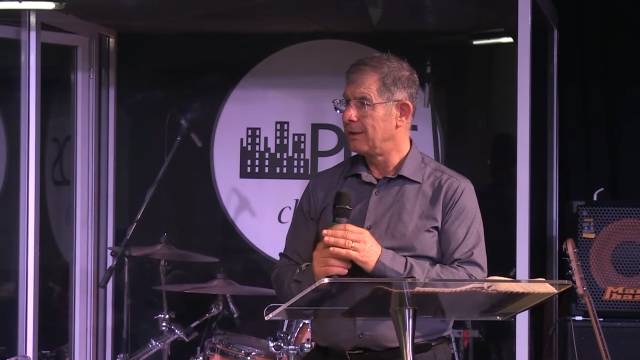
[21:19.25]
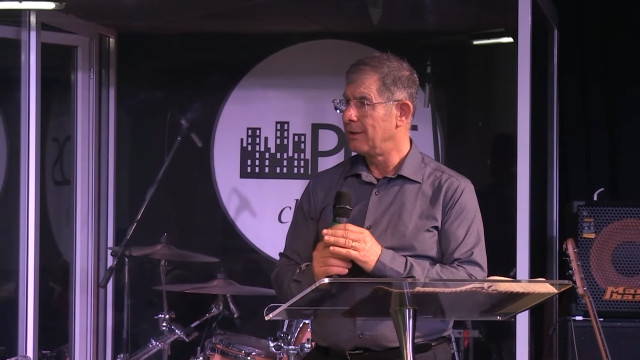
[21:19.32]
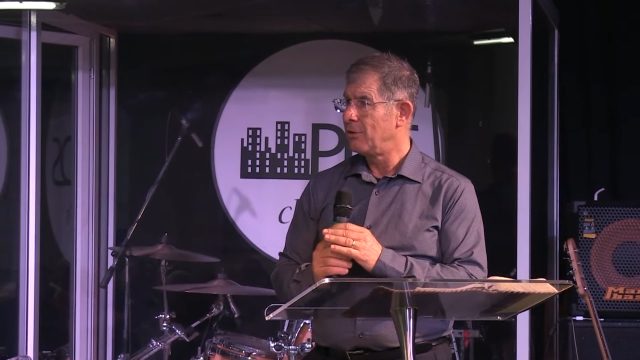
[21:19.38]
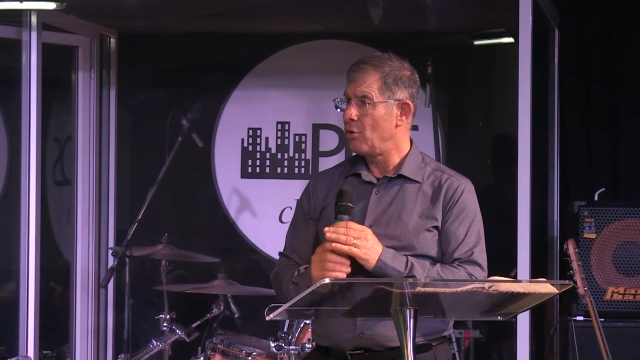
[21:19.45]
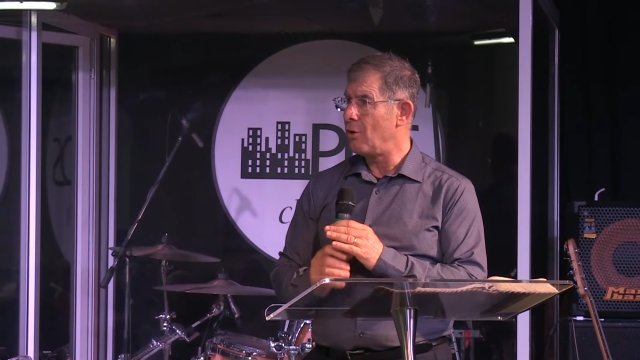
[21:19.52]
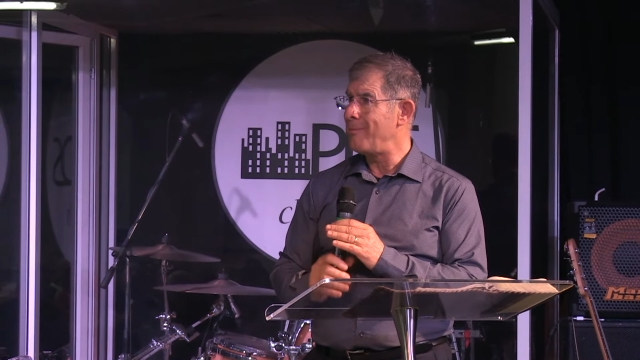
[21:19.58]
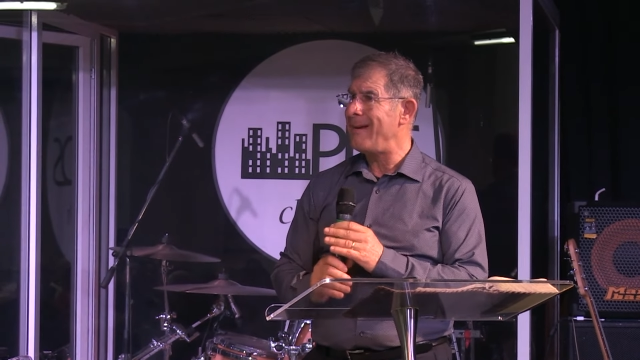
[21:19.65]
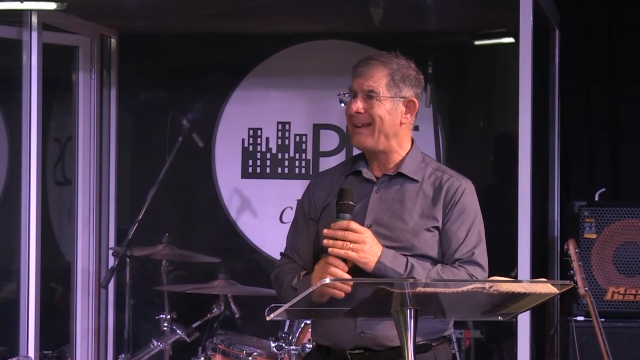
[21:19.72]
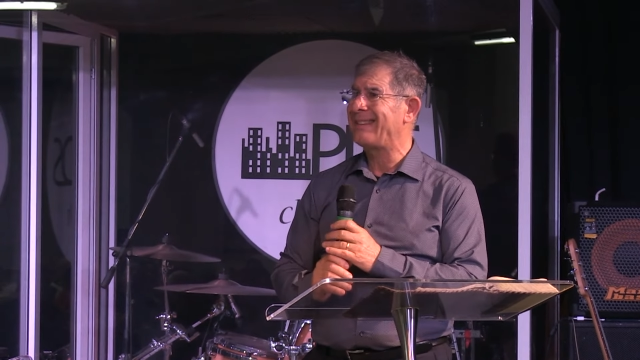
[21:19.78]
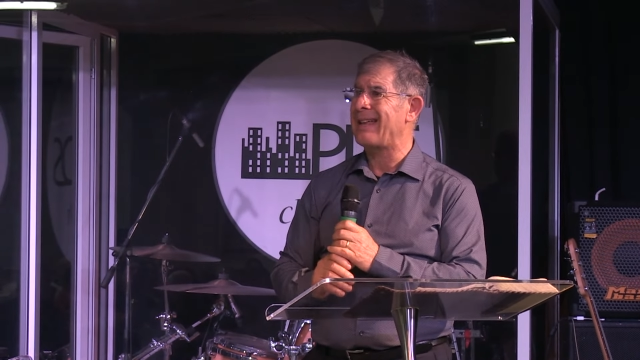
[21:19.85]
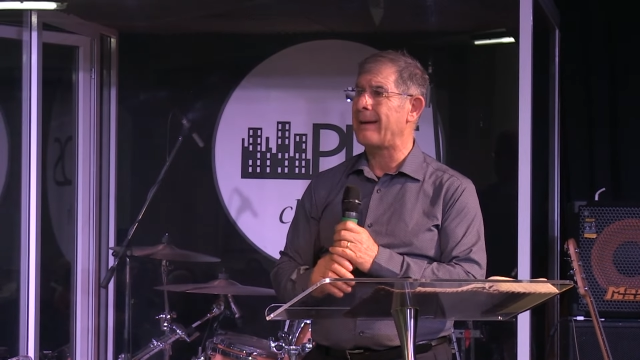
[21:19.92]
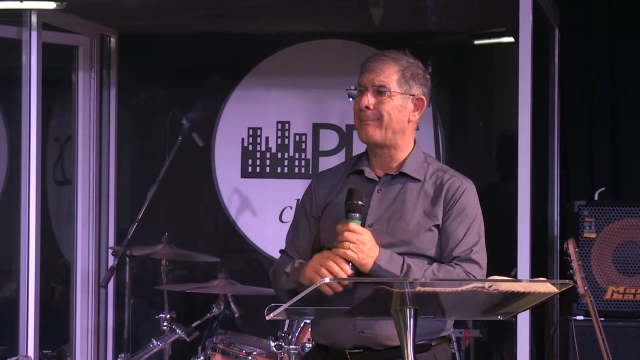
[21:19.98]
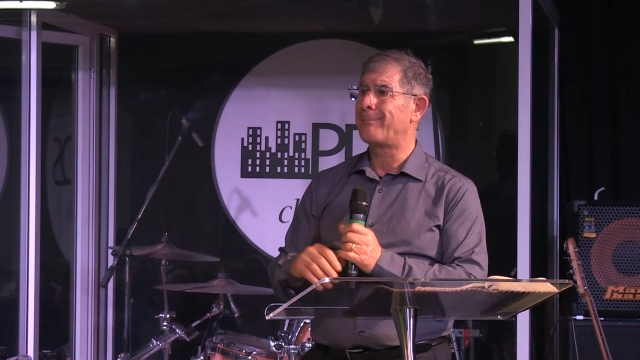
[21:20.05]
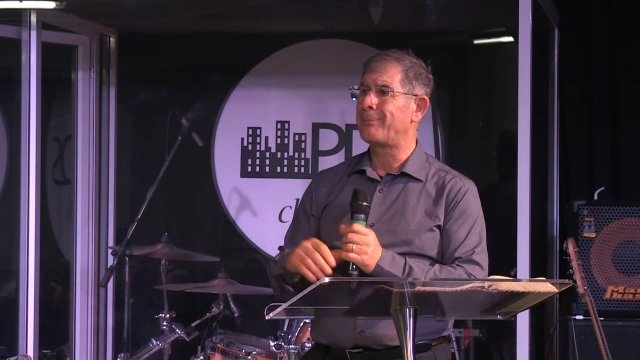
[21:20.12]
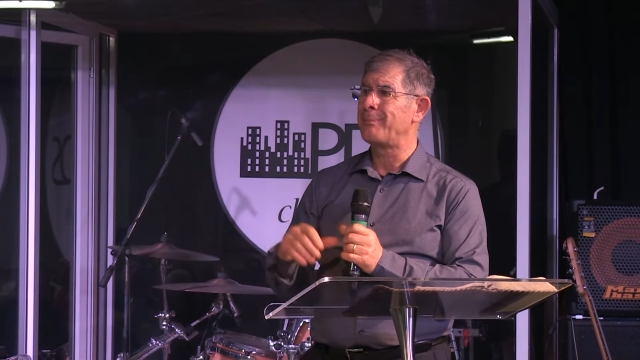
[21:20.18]
non mette
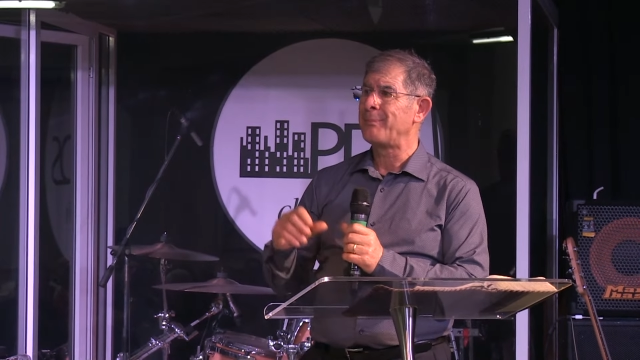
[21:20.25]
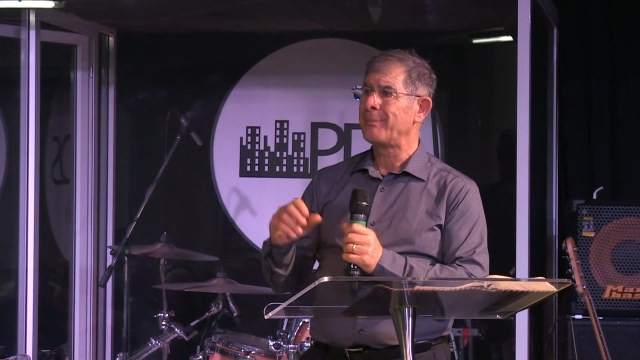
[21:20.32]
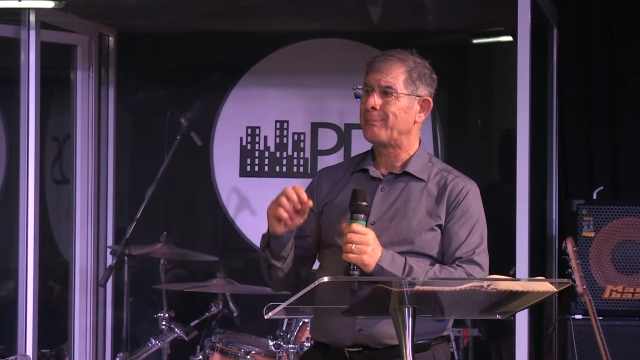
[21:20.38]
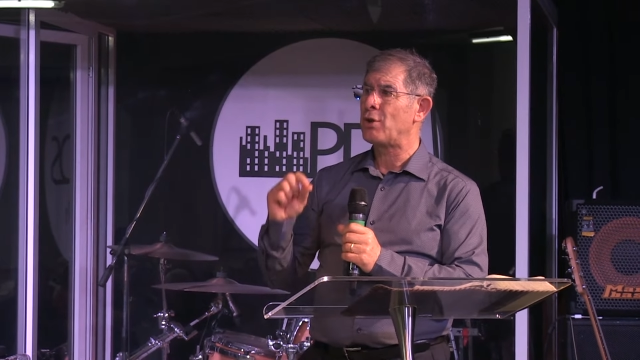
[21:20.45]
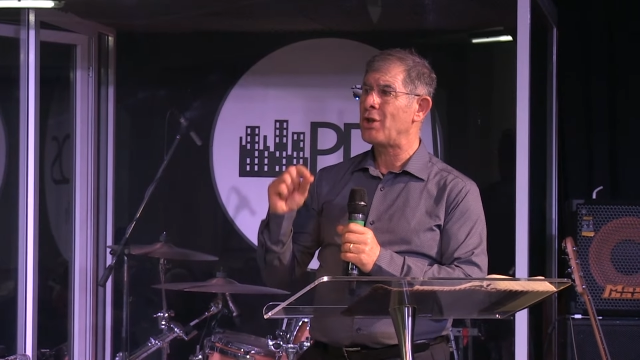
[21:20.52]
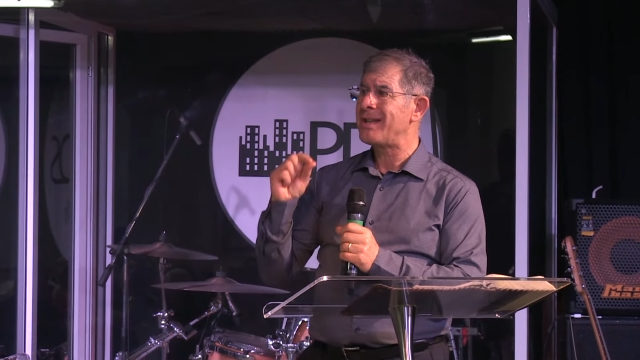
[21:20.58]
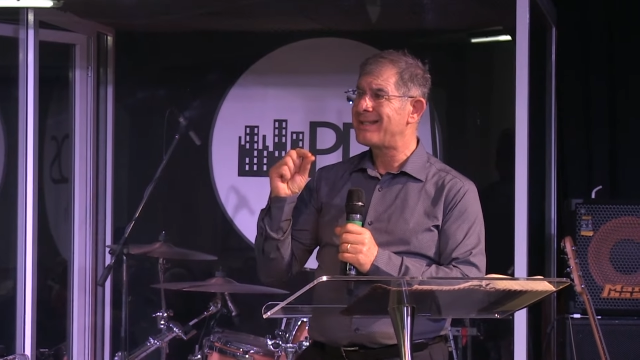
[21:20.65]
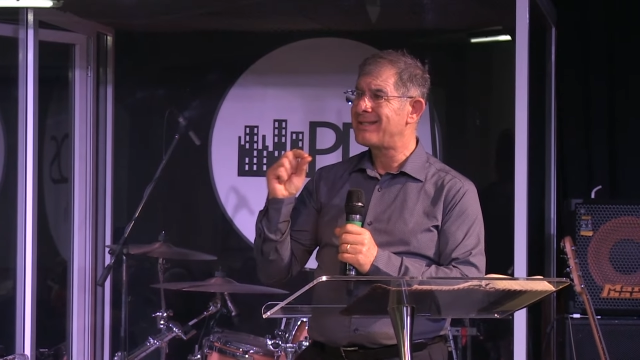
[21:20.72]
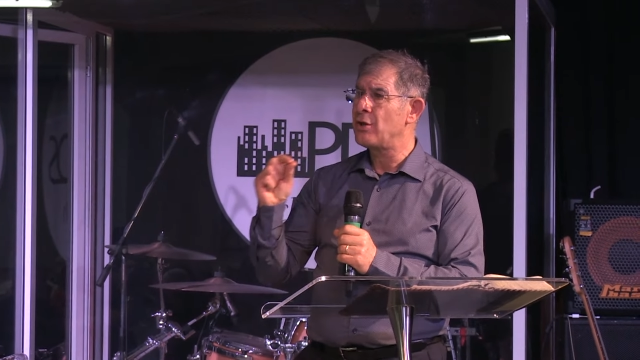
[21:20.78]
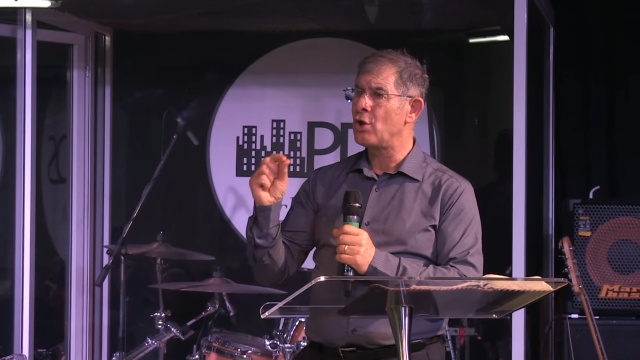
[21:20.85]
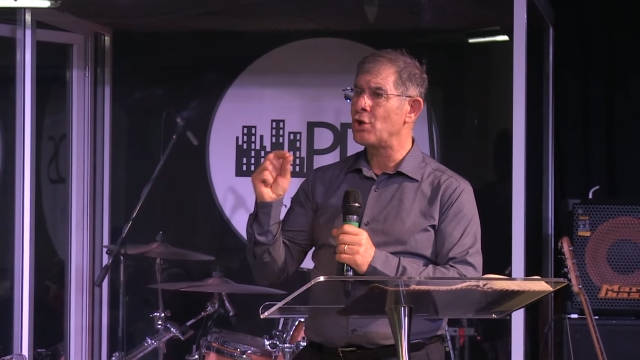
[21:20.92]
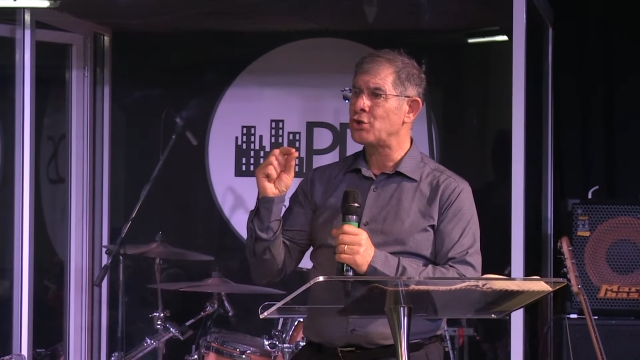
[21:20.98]
a protezione